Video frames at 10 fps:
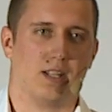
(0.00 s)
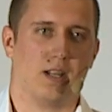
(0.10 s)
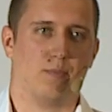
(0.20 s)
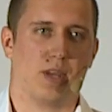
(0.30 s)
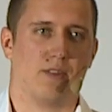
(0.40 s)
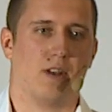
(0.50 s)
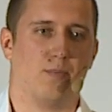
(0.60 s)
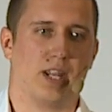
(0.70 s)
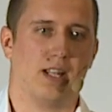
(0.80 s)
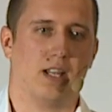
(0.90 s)
на 1
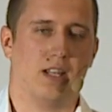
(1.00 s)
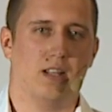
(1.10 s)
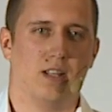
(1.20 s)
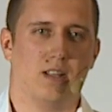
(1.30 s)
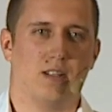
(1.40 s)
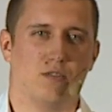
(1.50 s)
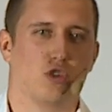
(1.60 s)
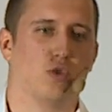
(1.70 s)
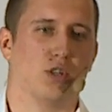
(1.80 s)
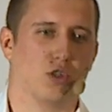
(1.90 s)
апреля
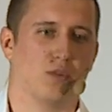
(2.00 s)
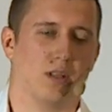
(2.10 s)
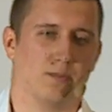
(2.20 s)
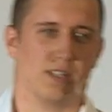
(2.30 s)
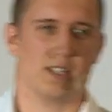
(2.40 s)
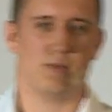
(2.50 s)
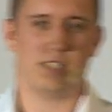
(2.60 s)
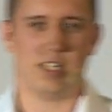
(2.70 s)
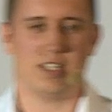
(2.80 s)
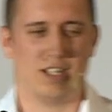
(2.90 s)
ну, шуточку надо было
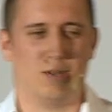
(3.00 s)
разместить,